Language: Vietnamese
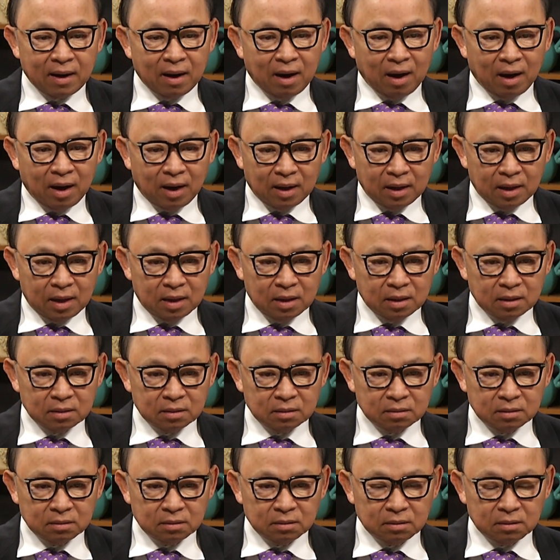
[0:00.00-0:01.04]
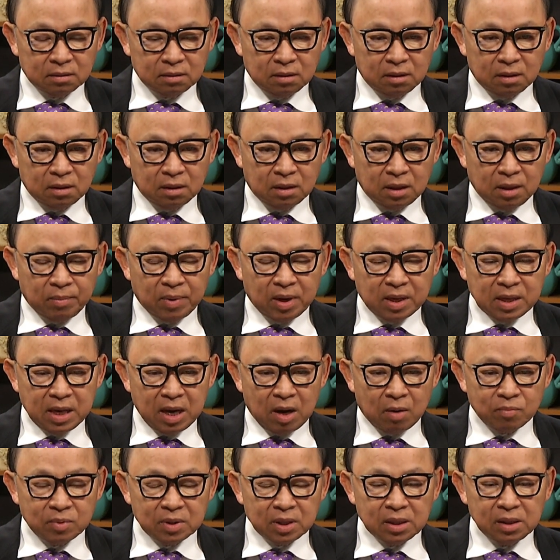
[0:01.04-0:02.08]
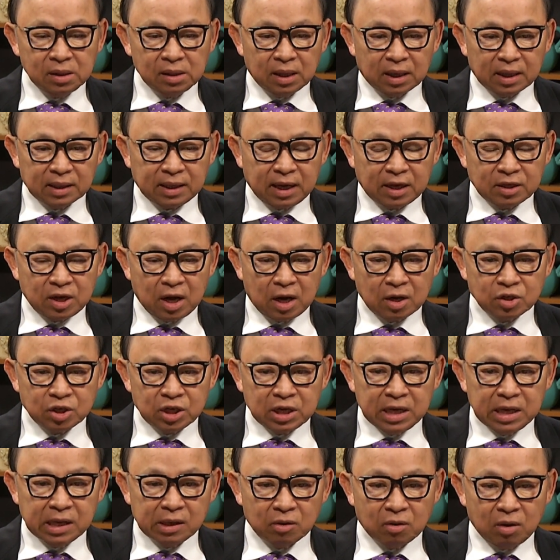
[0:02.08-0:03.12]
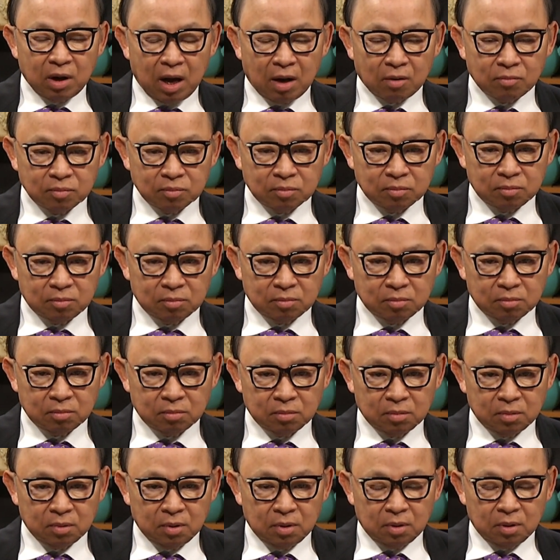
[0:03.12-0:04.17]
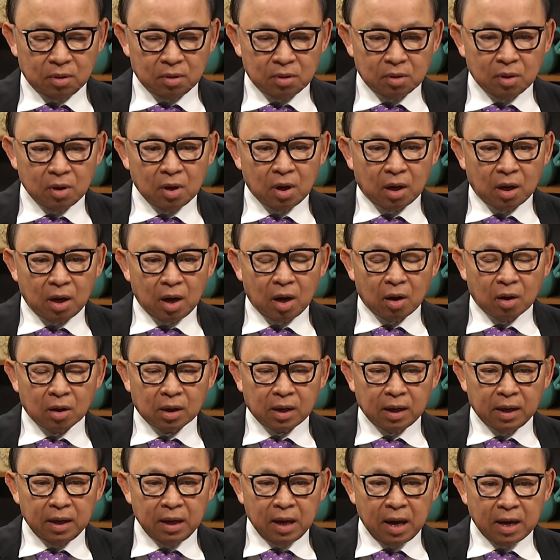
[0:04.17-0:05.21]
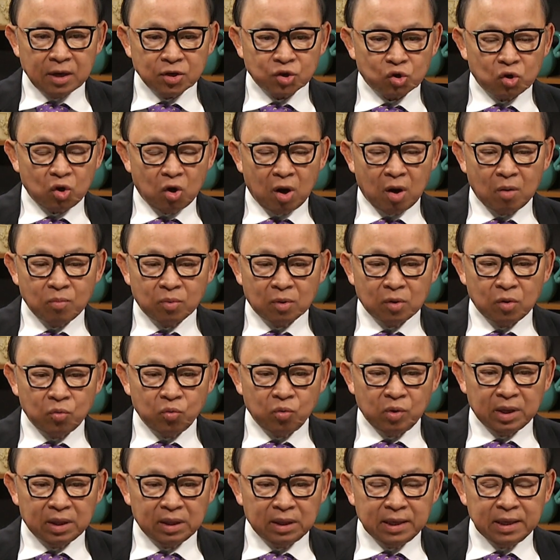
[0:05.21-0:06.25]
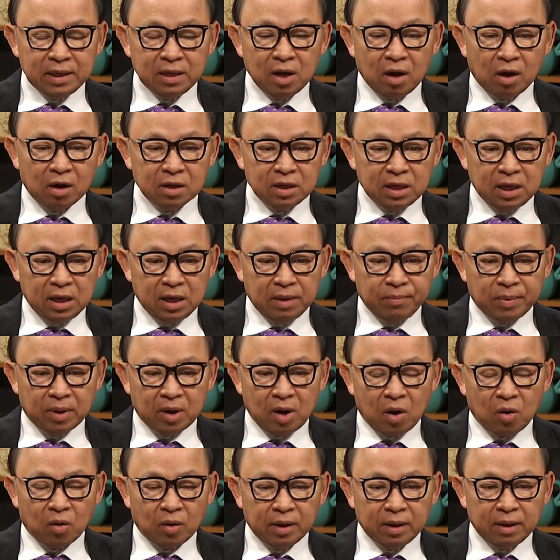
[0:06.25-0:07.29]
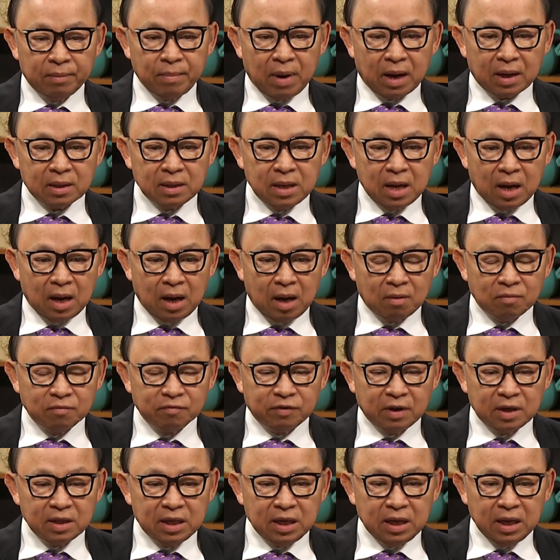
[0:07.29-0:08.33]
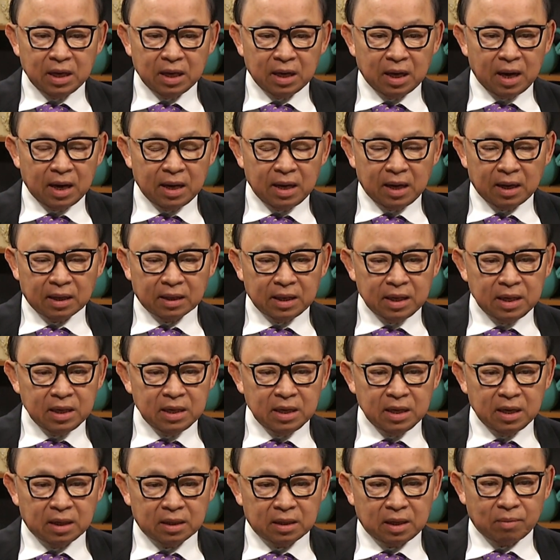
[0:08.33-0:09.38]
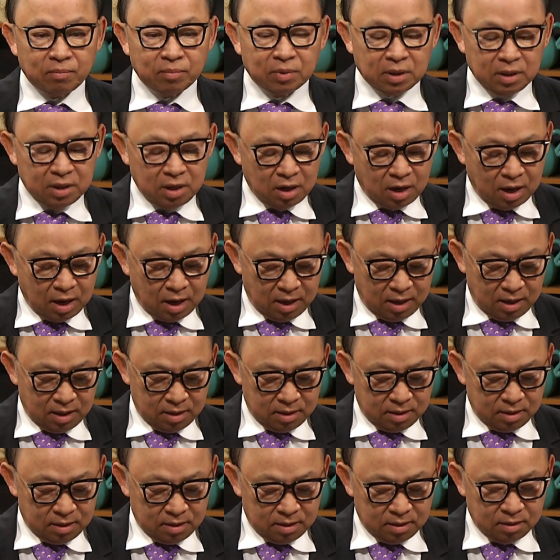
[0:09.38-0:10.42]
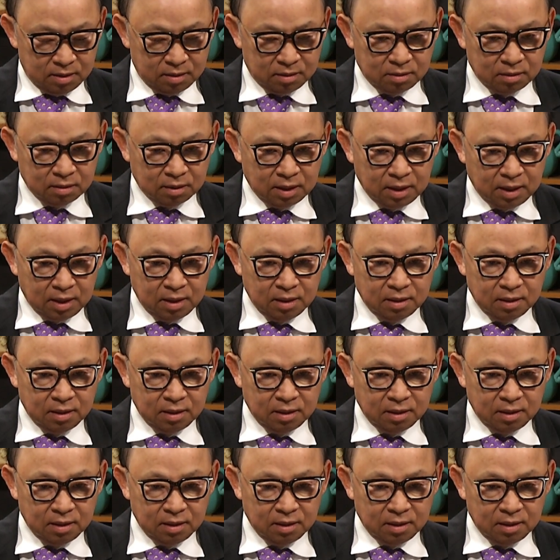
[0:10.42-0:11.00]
đó đó, thì bởi vì ông đứng là cái tài sản riêng của ông, do đó cái escrow không có quyền lý do gì mà đòi bắt vợ ông phải chia hay là ký gì trong cái do đó. Ok.